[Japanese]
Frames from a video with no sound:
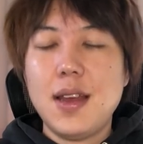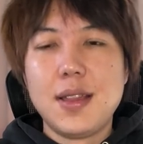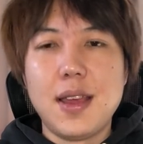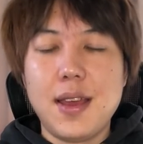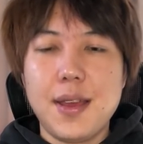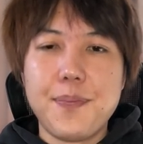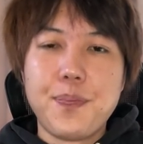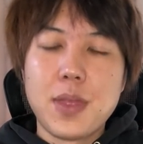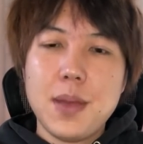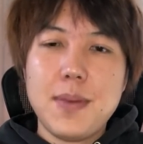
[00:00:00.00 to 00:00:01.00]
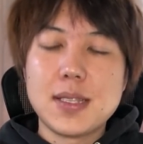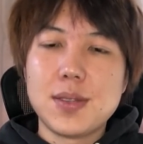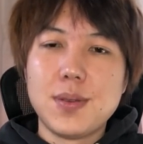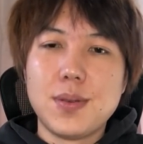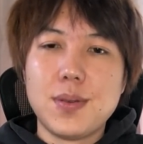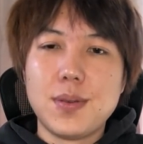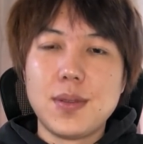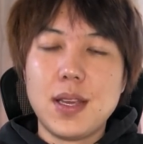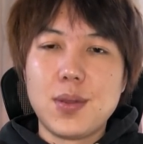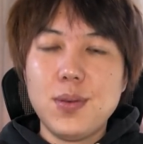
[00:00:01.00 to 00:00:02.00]
でまあその
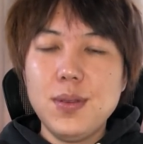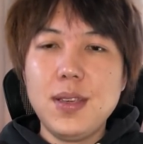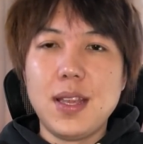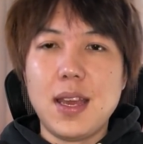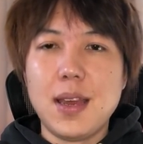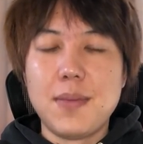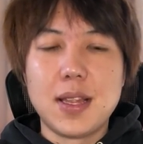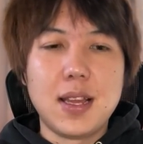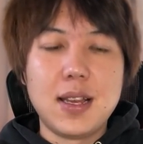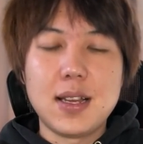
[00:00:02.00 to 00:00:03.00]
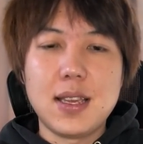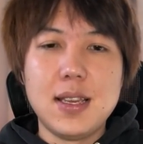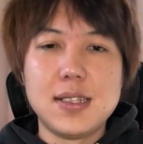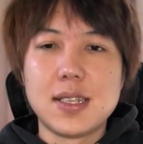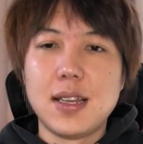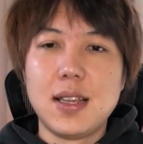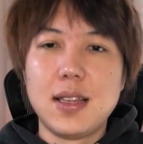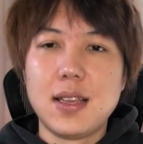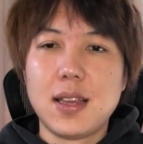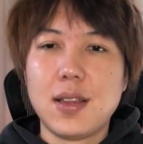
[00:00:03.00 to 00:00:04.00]
ね特にね、まあ、田中健さんなん
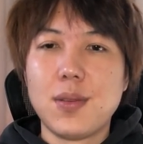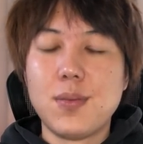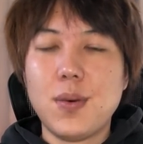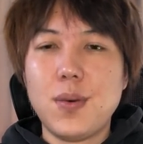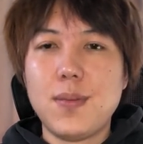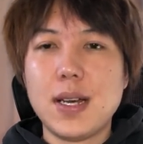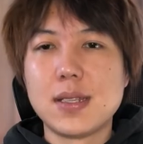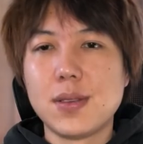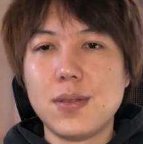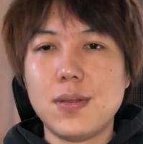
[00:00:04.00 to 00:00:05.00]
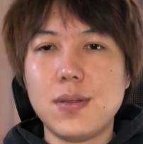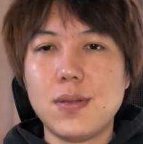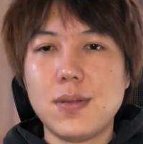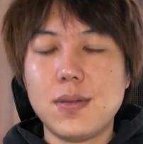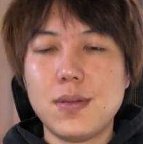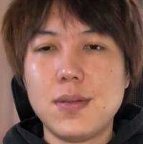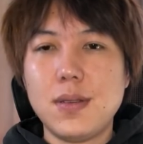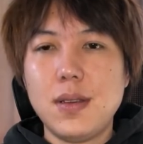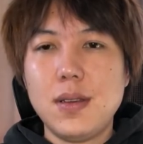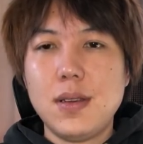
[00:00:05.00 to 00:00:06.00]
だけれどもまあその
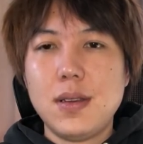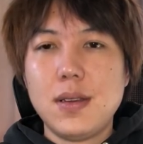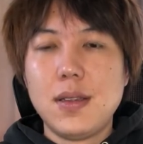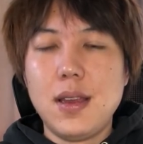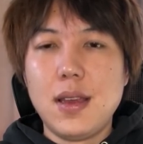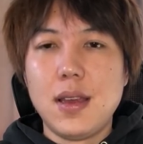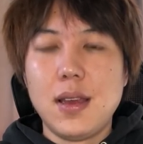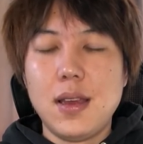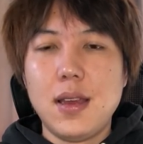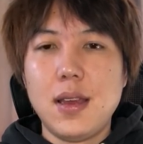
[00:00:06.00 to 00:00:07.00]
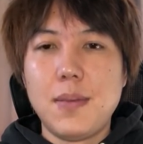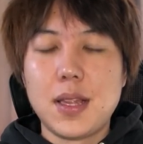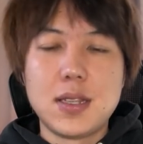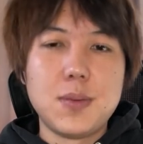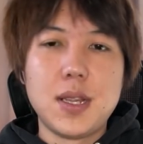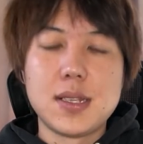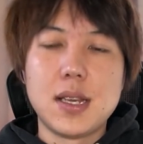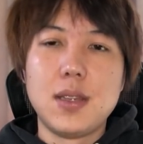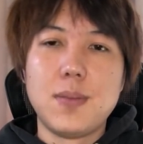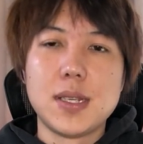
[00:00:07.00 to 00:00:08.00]
ねえー、まあ、立花さ
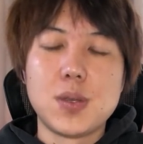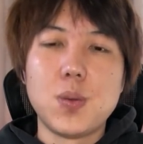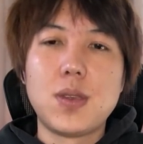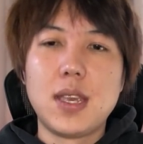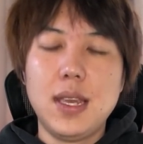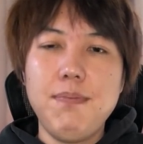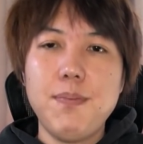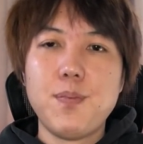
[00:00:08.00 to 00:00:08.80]
んのま側近